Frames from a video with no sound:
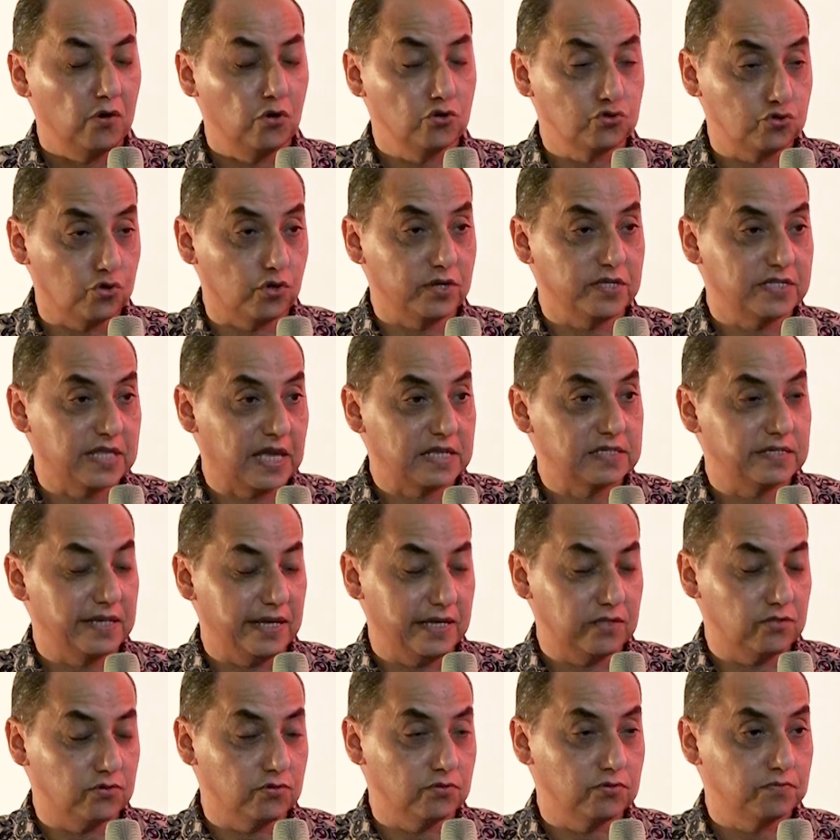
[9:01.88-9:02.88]

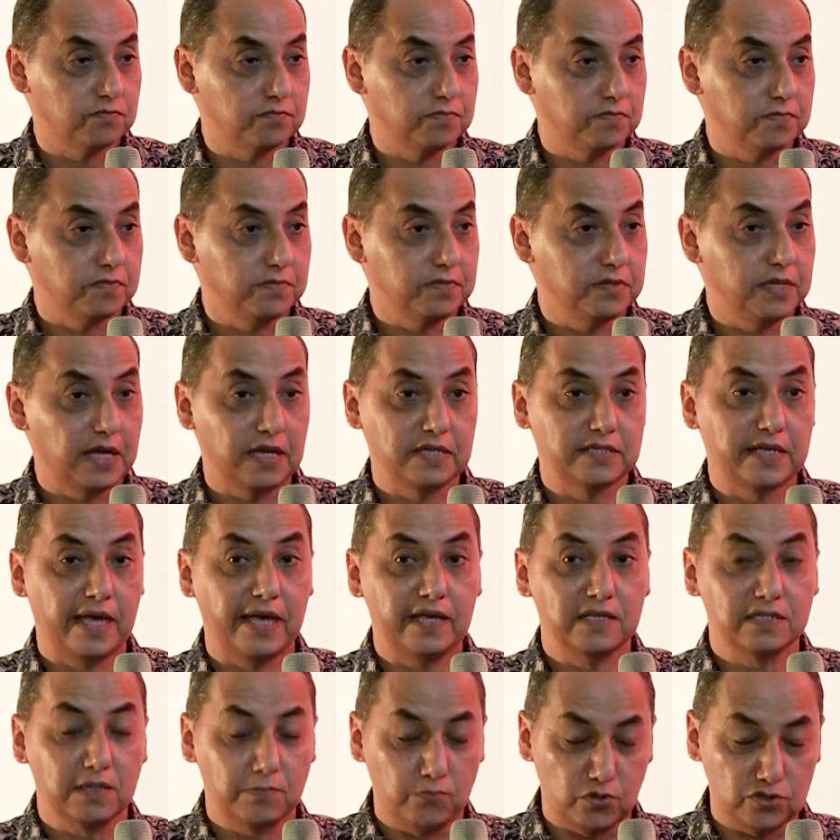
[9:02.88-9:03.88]
otoritasnya itu ya
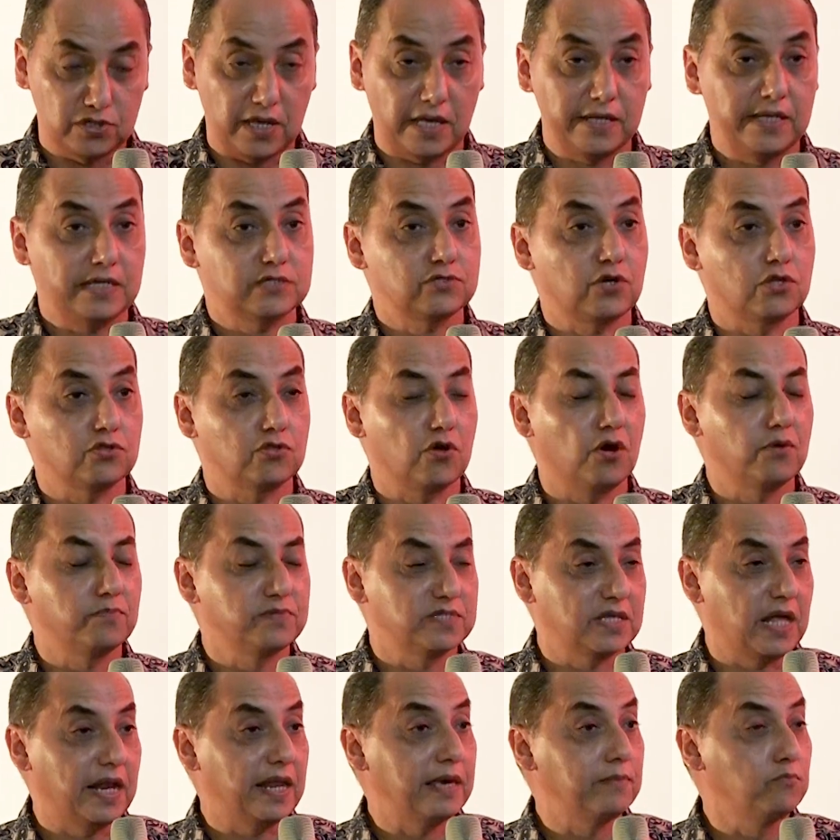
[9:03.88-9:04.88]
saya sebut saja contoh
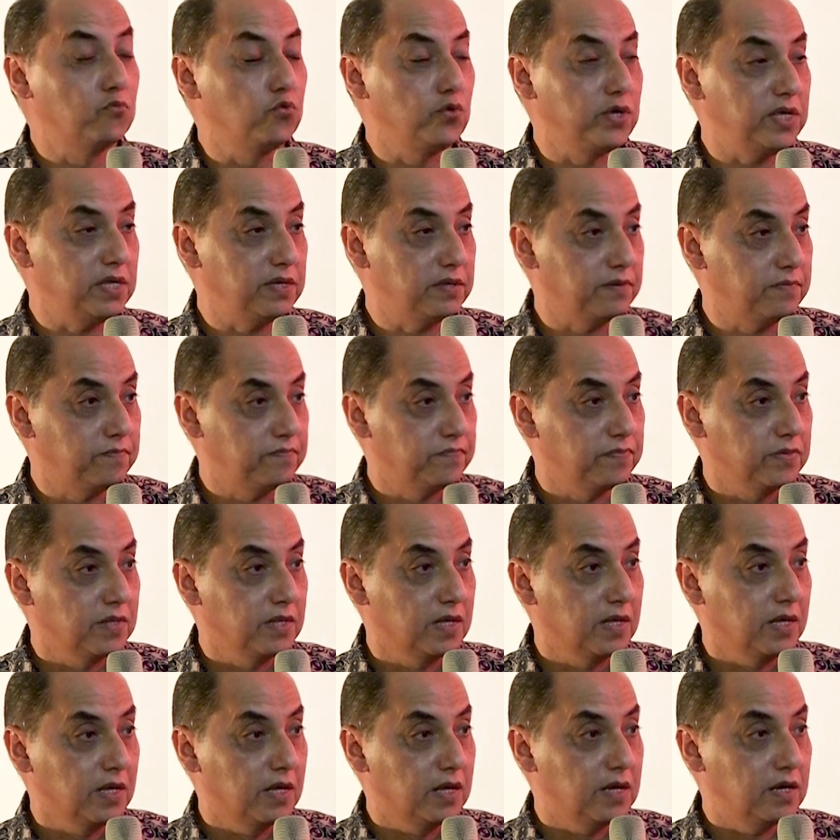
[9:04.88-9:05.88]
misalnya MUI.
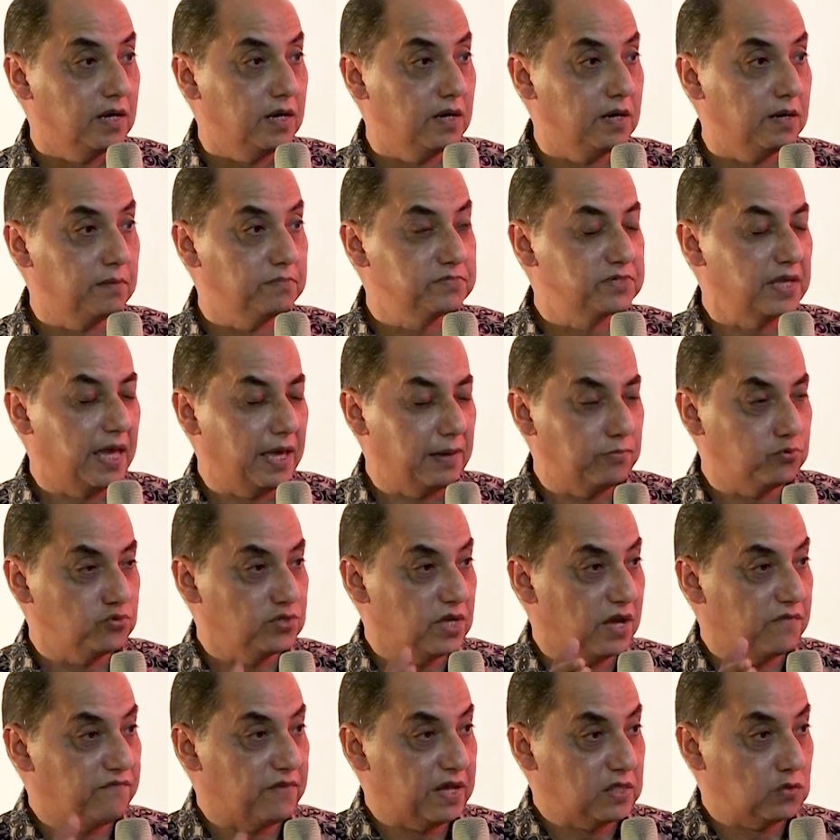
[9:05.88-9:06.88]
Um, saya
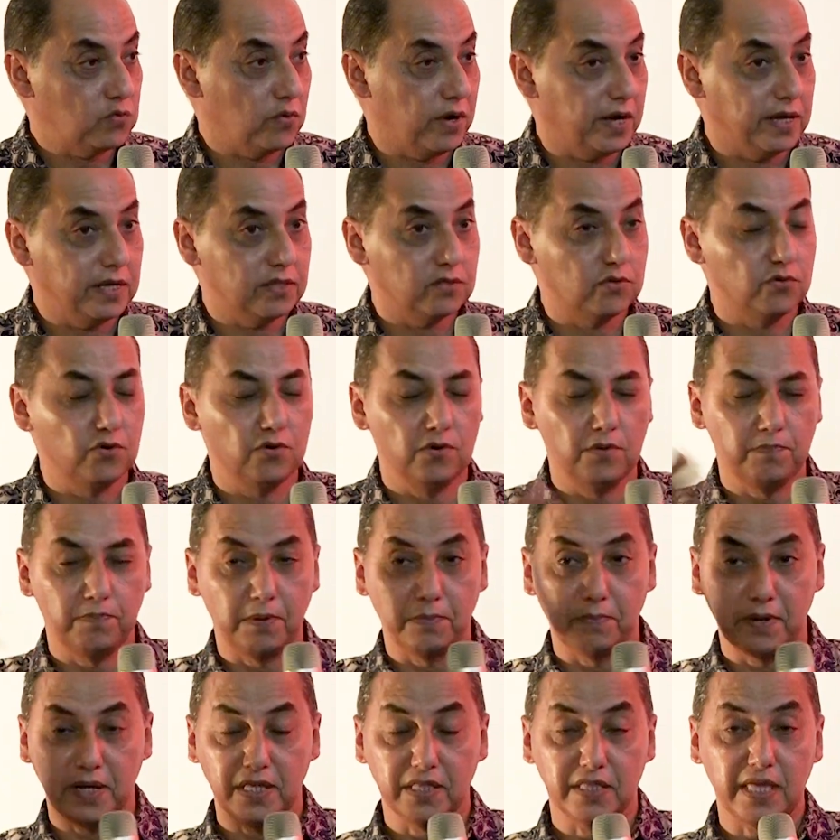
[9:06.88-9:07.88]
punya fatwa itu
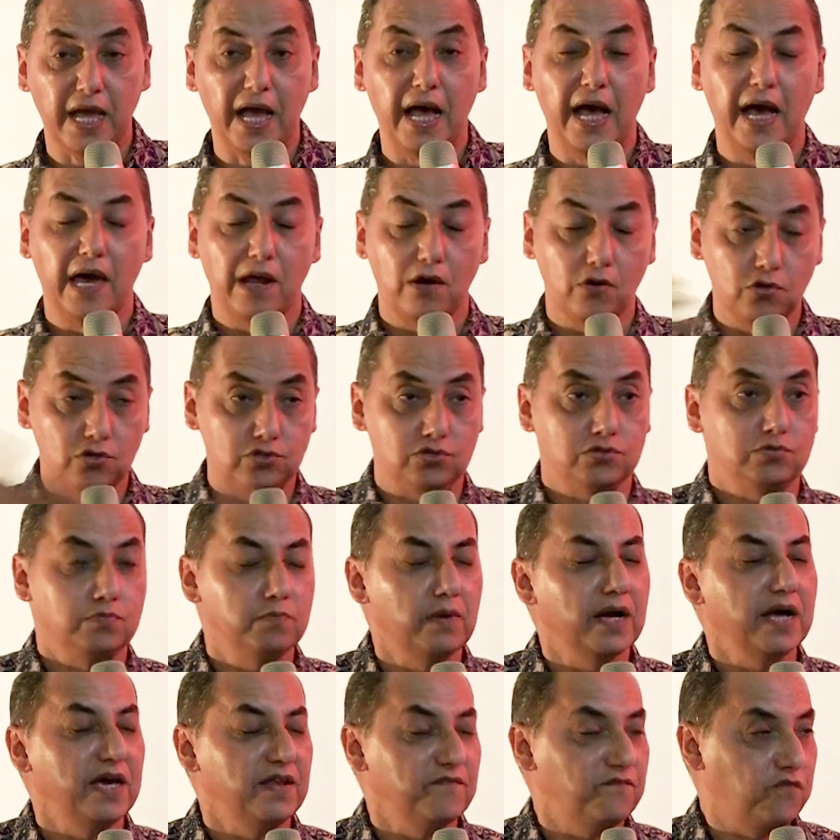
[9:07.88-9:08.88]
pemerintah harus
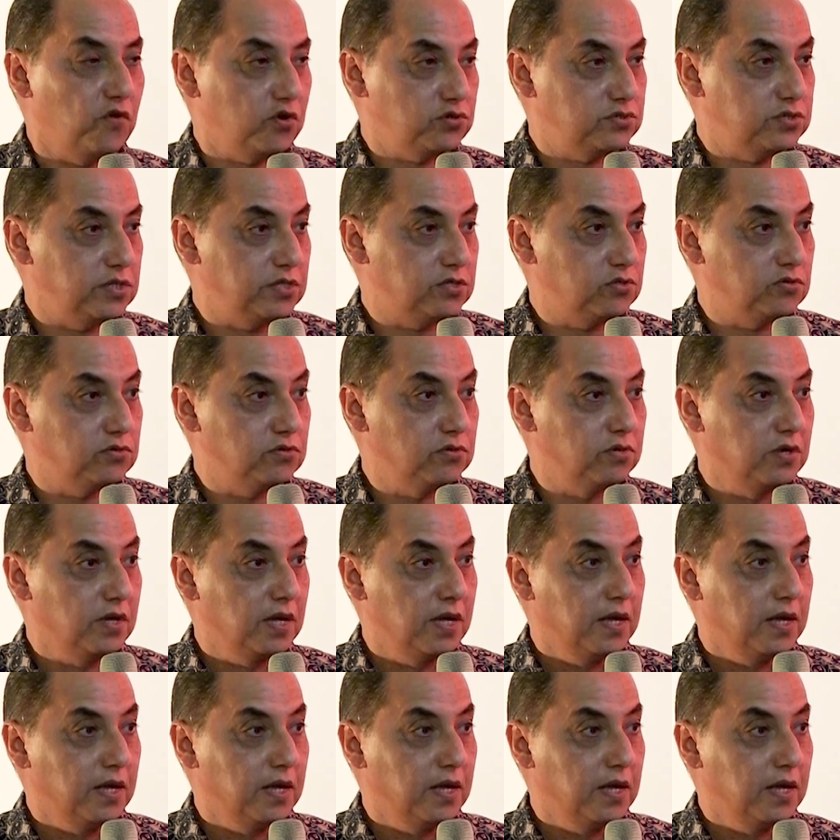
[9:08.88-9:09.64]
mengenforce itu.